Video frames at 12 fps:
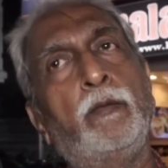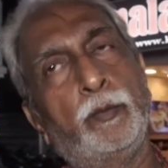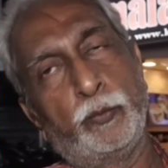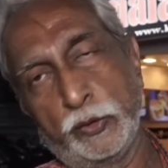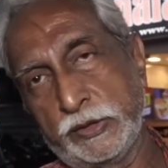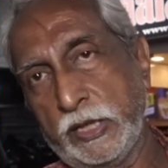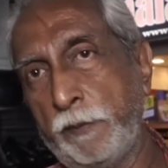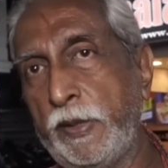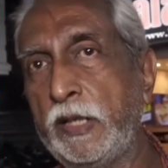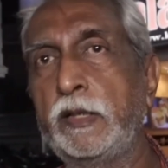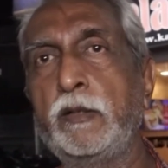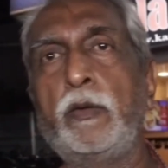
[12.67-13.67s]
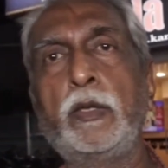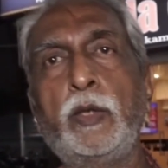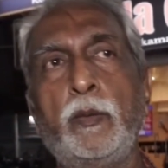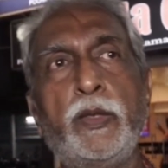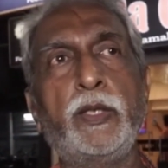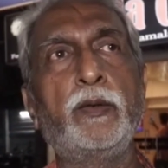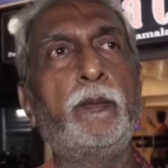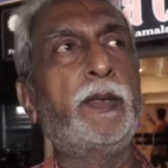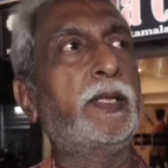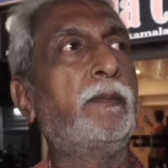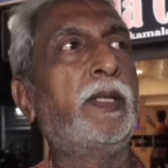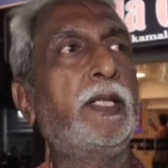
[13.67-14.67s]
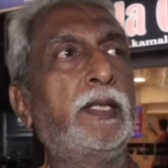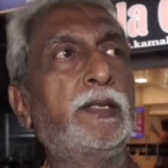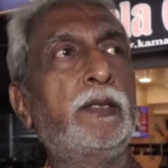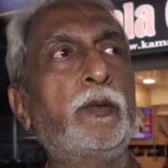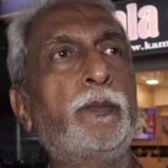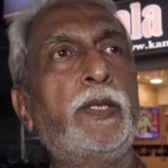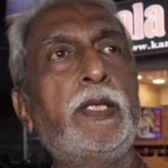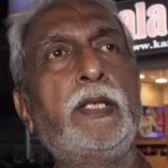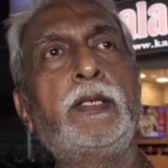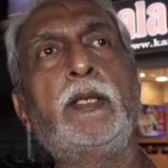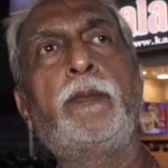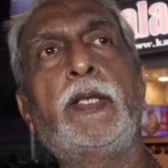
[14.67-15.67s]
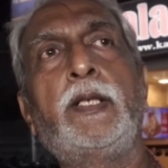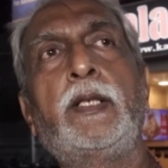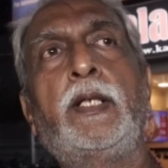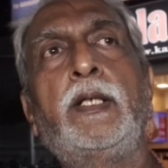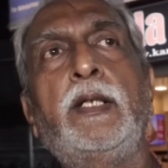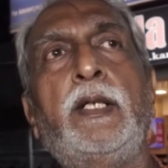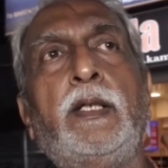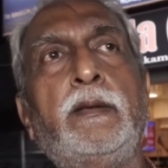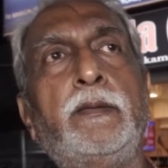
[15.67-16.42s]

புதுசாக பார்க்குறவங்களுக்கு கூட பிடிக்கும் பட் மணிரத்னம் ஒரு பெரிய இது என்ன பண்ணியிருக்காருன்னா